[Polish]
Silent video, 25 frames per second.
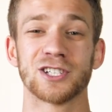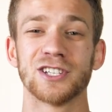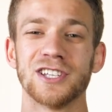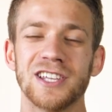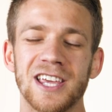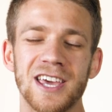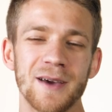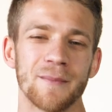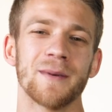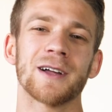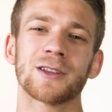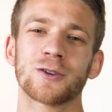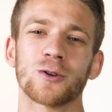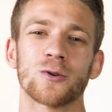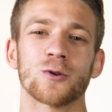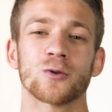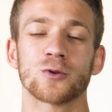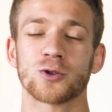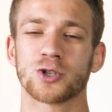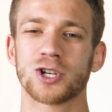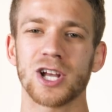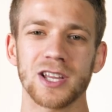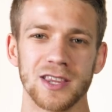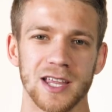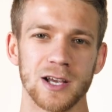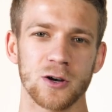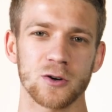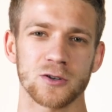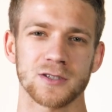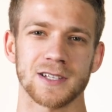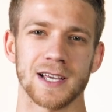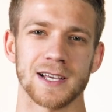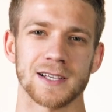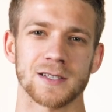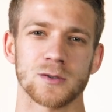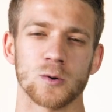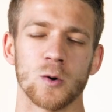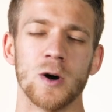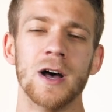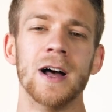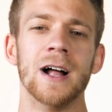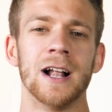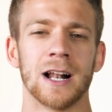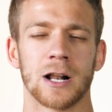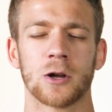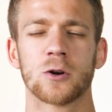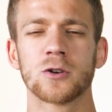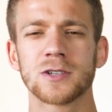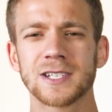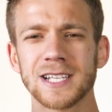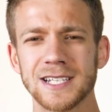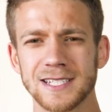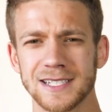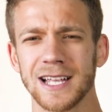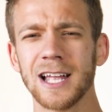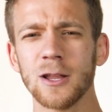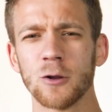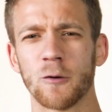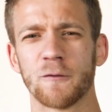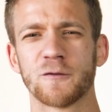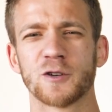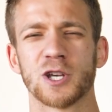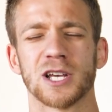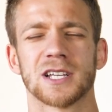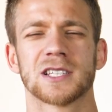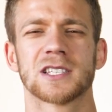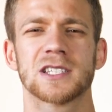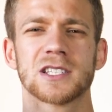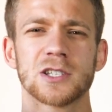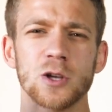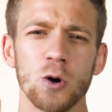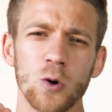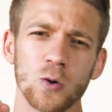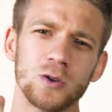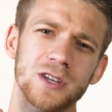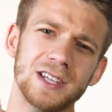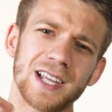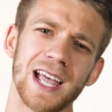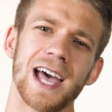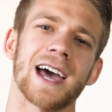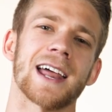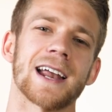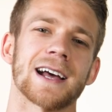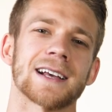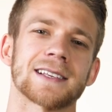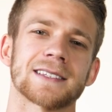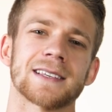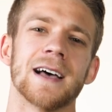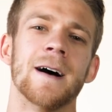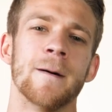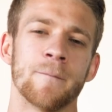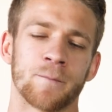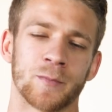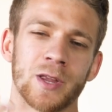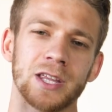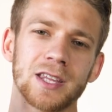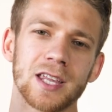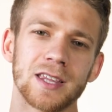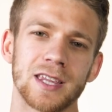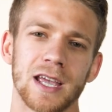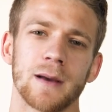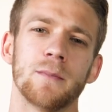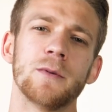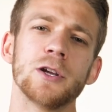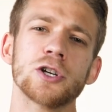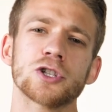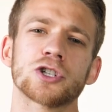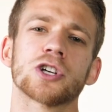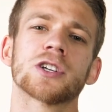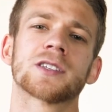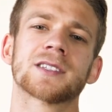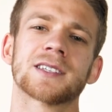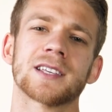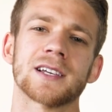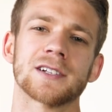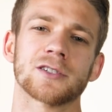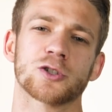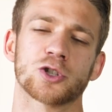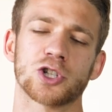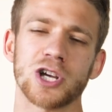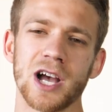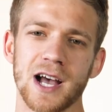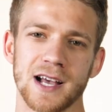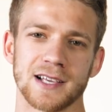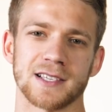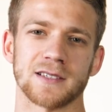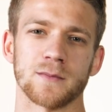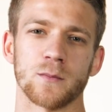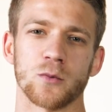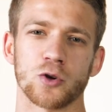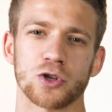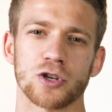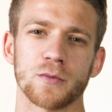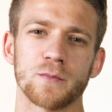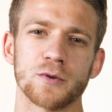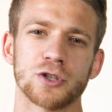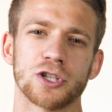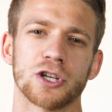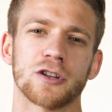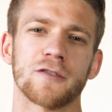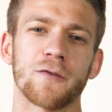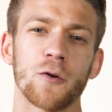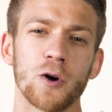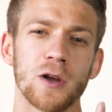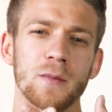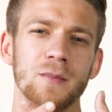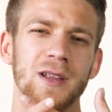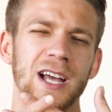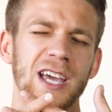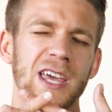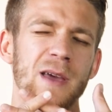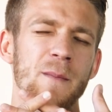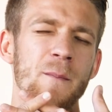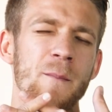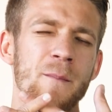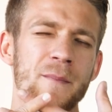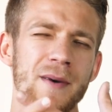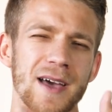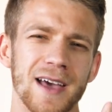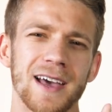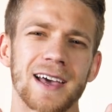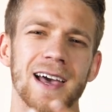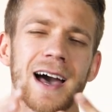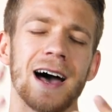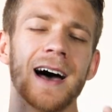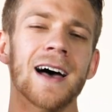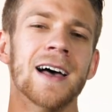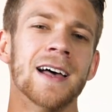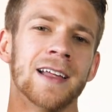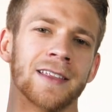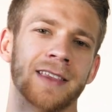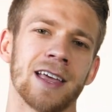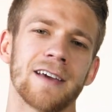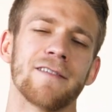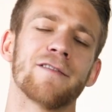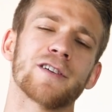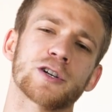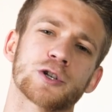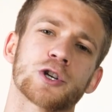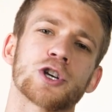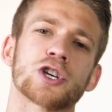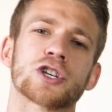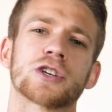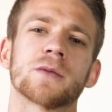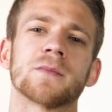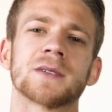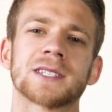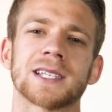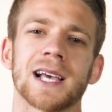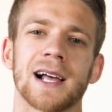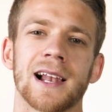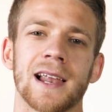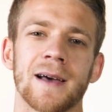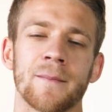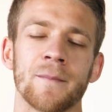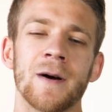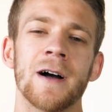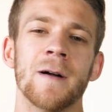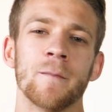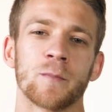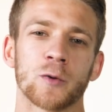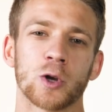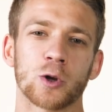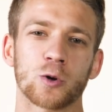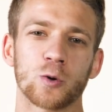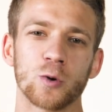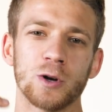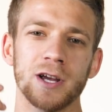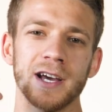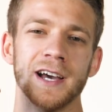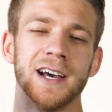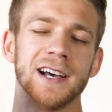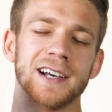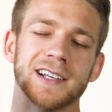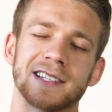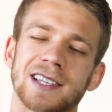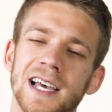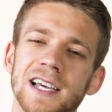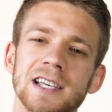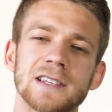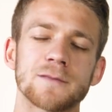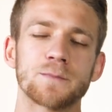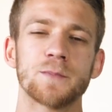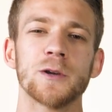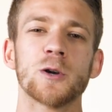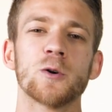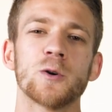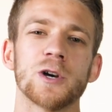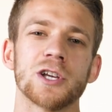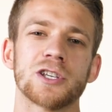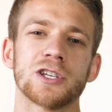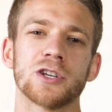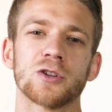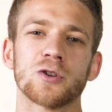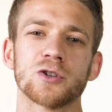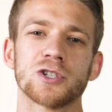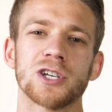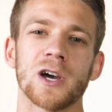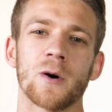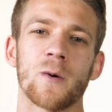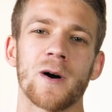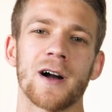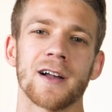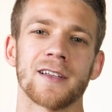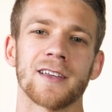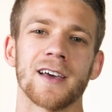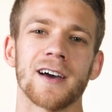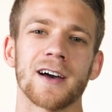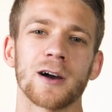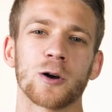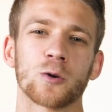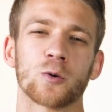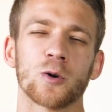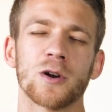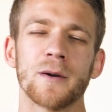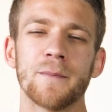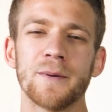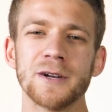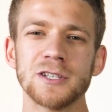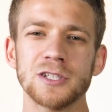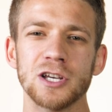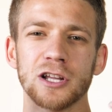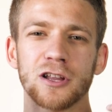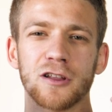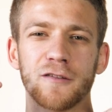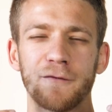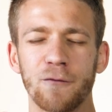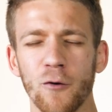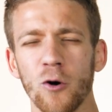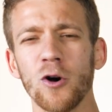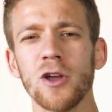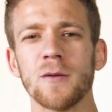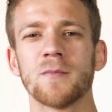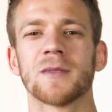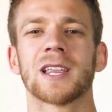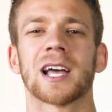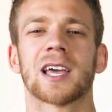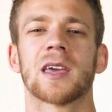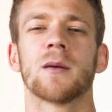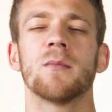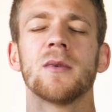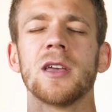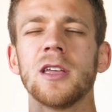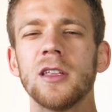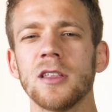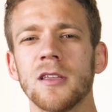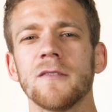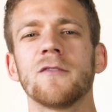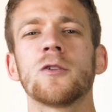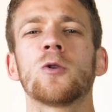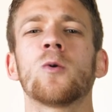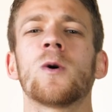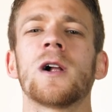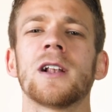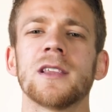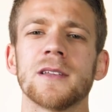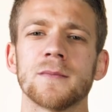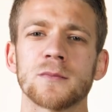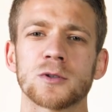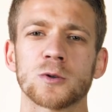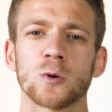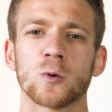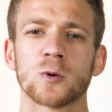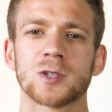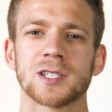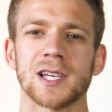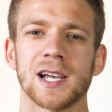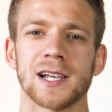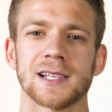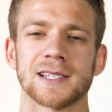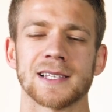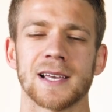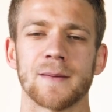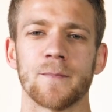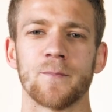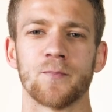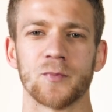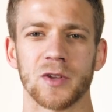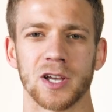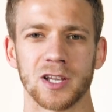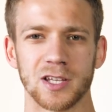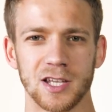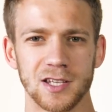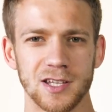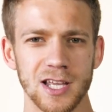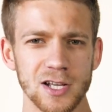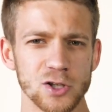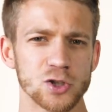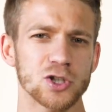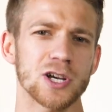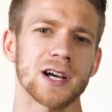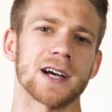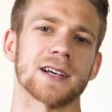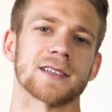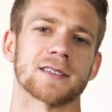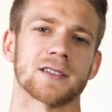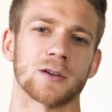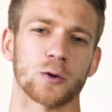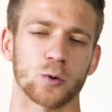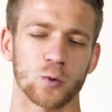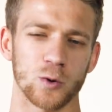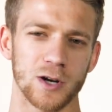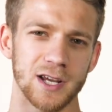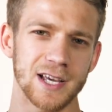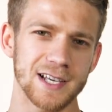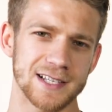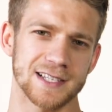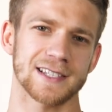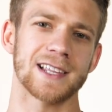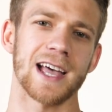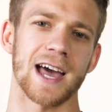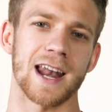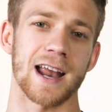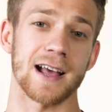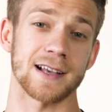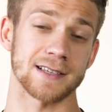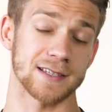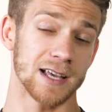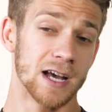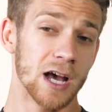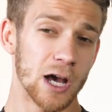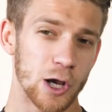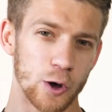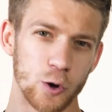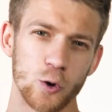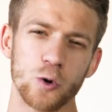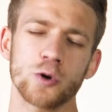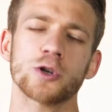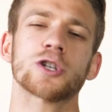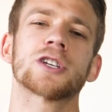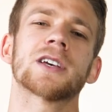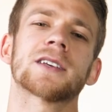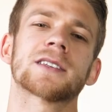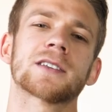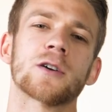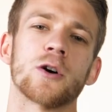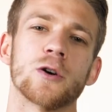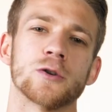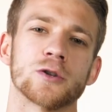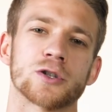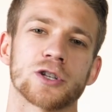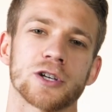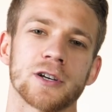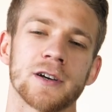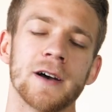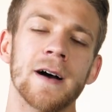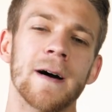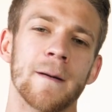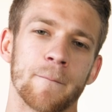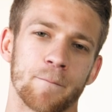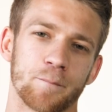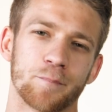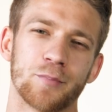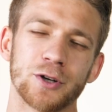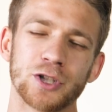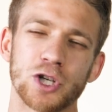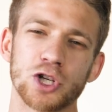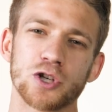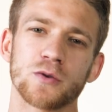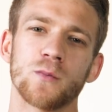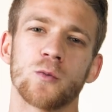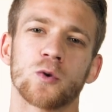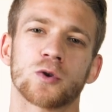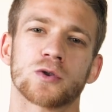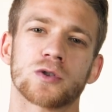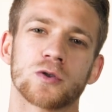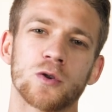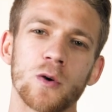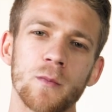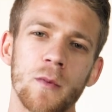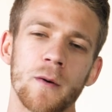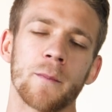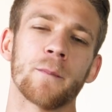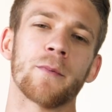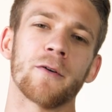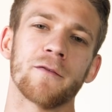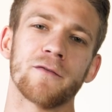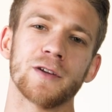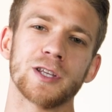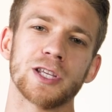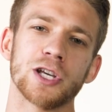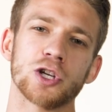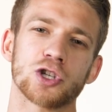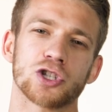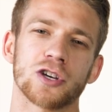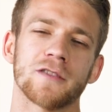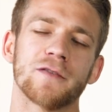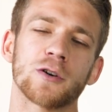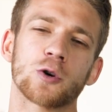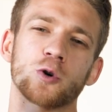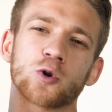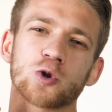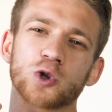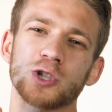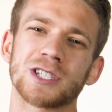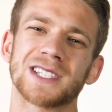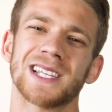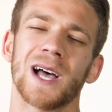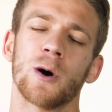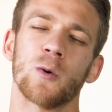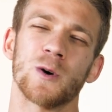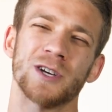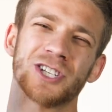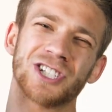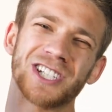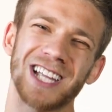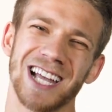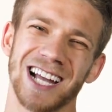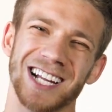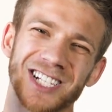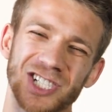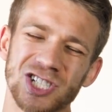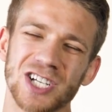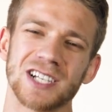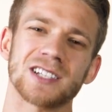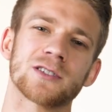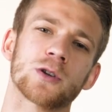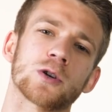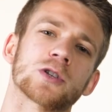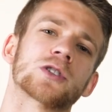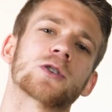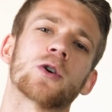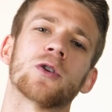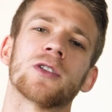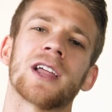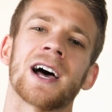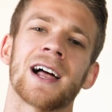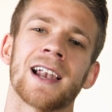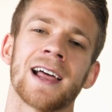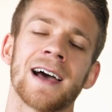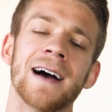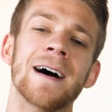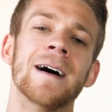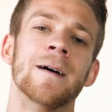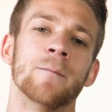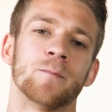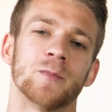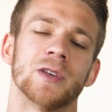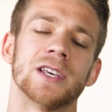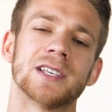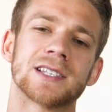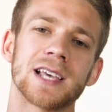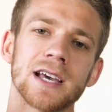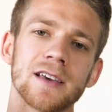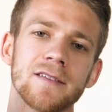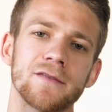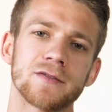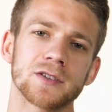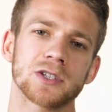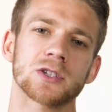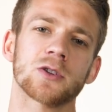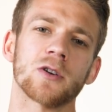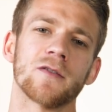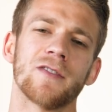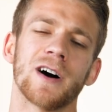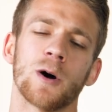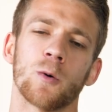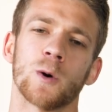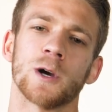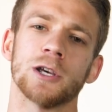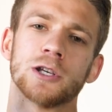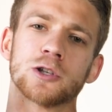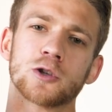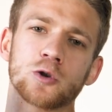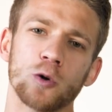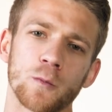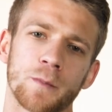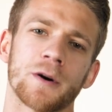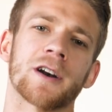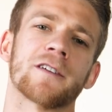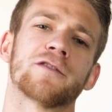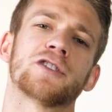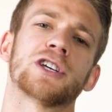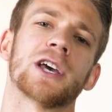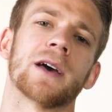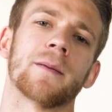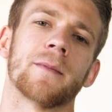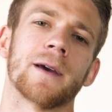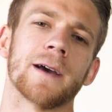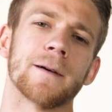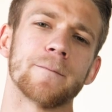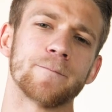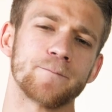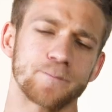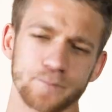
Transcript: Nie ma to żadnego sensu. Tylko zastanów się, co teraz, na ten najbliższy czas może być twoim takim mega najważniejszym celem, który zainspiruje cię do działania który będzie Twoim takim indywidualnym sukcesem. Gdy ten czas, który jest teraz, już się skończy, będziesz mógł z dumą powiedzieć, że wykorzystałeś ten czas doskonale i zainwestowałeś super w siebie.